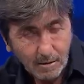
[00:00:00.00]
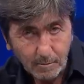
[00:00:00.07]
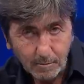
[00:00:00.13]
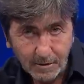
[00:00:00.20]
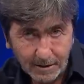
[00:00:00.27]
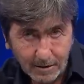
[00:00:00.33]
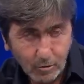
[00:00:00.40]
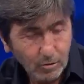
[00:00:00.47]

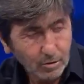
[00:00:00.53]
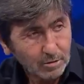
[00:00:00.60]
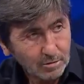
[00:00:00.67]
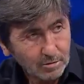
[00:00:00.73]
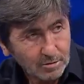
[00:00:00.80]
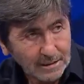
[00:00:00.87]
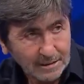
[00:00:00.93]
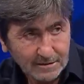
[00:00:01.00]
Bana göre
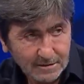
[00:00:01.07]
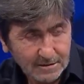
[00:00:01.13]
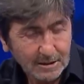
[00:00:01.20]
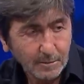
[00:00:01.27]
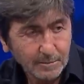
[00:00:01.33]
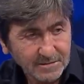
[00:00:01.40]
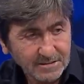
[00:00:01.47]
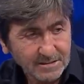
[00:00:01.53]
kendi
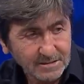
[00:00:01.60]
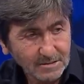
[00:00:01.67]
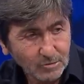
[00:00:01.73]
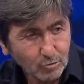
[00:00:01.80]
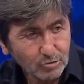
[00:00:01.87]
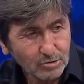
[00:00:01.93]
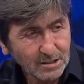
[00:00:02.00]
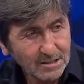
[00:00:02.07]
kapasitesinin
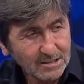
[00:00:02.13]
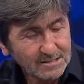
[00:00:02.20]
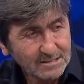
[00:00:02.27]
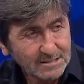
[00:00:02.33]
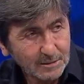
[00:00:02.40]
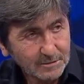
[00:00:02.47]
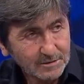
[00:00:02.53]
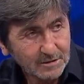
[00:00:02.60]
yüzde
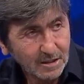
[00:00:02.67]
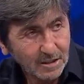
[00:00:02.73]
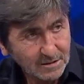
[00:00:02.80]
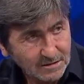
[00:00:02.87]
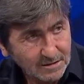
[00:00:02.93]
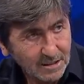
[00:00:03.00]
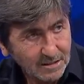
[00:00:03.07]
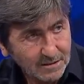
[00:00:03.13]
ellisinde bir
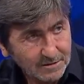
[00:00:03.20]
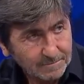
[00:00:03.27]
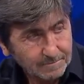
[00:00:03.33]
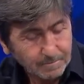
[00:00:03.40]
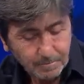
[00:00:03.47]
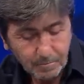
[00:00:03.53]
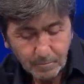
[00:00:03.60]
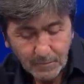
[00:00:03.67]
Galatasaray.
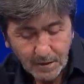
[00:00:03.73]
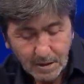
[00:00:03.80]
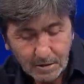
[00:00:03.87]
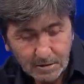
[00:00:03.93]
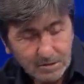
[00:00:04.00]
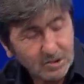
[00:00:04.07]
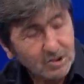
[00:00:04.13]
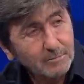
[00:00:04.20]

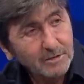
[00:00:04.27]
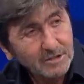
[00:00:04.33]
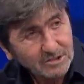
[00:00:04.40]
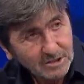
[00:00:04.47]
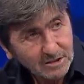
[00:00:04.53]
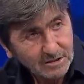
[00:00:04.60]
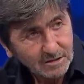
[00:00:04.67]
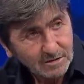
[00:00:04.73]
İki
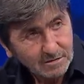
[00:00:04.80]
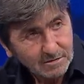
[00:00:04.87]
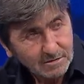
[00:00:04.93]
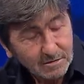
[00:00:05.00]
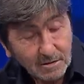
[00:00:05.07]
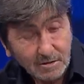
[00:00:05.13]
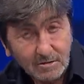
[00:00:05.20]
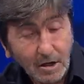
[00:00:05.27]
maçta da
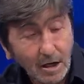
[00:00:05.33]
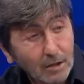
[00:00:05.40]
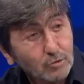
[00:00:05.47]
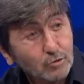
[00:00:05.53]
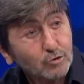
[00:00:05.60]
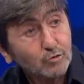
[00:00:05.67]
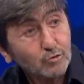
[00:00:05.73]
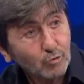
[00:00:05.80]
daha
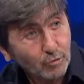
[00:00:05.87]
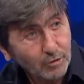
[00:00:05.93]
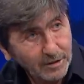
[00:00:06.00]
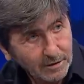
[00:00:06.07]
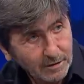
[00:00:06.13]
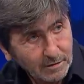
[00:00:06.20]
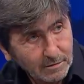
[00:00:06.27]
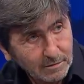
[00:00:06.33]
üstün
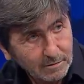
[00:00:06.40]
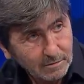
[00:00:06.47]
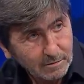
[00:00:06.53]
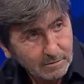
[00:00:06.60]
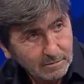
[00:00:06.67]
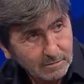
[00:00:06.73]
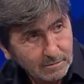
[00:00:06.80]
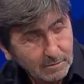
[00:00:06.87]
oynayan
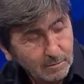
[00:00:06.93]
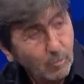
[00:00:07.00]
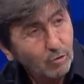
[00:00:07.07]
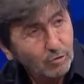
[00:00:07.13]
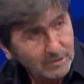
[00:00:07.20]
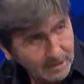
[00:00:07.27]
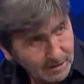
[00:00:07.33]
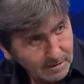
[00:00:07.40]

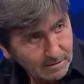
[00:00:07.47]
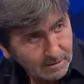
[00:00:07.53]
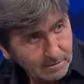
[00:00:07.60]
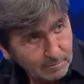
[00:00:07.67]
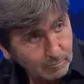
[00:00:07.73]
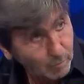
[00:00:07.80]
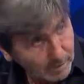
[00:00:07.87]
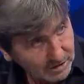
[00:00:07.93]
Molde
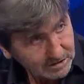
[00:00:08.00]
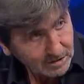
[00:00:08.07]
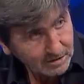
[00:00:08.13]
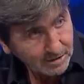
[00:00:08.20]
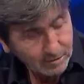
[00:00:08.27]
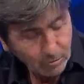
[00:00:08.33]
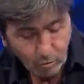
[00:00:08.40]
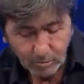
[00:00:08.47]
bu maçta
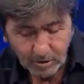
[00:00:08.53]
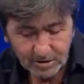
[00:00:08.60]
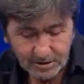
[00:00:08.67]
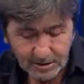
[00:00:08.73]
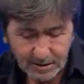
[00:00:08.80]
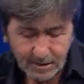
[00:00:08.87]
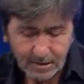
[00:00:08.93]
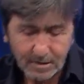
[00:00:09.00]
dahil olmak
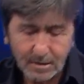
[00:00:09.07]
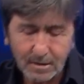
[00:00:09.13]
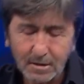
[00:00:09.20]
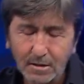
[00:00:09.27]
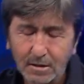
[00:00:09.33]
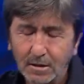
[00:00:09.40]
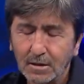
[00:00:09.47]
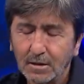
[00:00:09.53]
üzere.
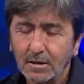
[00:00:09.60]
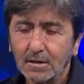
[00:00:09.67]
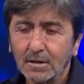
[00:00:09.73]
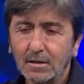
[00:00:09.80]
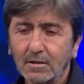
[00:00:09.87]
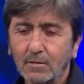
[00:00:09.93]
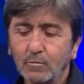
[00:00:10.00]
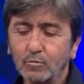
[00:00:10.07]

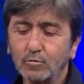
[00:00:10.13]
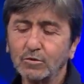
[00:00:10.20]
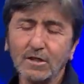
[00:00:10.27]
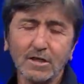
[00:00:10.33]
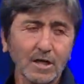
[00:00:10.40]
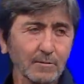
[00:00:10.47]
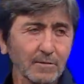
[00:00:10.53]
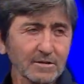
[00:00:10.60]
Buna
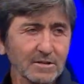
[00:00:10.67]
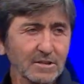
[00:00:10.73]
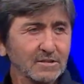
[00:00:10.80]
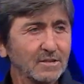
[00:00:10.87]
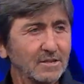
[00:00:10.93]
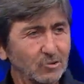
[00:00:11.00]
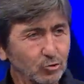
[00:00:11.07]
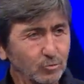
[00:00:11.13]
rağmen de
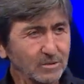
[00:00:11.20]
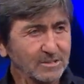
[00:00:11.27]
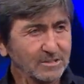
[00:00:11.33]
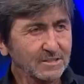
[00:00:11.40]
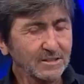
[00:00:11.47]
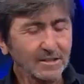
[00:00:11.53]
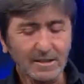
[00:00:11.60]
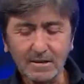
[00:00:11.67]

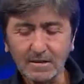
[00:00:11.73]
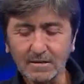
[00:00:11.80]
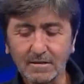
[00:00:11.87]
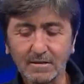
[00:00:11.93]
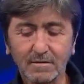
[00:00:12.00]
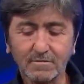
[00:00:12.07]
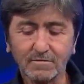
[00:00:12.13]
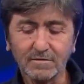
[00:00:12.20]
tecrübesiyle
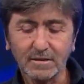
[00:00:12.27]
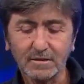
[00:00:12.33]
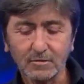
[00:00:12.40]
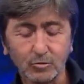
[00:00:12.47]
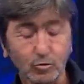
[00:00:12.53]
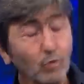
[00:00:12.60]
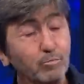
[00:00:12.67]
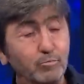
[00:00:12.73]
ve
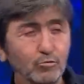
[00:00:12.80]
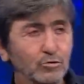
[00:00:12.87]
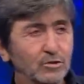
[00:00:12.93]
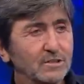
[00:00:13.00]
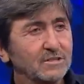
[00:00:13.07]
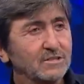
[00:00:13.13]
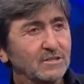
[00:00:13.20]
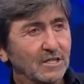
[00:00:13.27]
çok büyük
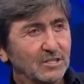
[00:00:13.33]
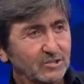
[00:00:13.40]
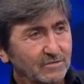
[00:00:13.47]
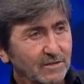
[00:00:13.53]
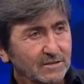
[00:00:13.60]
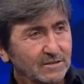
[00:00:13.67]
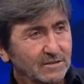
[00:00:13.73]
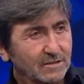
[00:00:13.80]
ihtiyacı
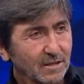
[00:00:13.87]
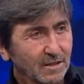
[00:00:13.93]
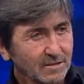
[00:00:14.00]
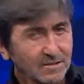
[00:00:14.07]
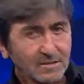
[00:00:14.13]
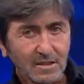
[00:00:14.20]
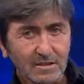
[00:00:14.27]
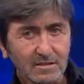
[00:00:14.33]
vardı
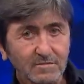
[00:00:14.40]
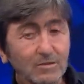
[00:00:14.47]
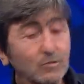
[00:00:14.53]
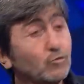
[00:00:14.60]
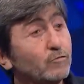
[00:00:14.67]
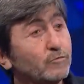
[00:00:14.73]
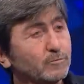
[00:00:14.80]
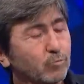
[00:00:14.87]
Galatasaray'ın ve
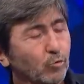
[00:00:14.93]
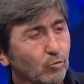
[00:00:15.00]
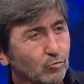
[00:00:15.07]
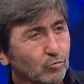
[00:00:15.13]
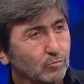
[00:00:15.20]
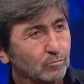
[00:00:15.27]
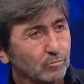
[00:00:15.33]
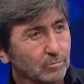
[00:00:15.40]
Türk futbolun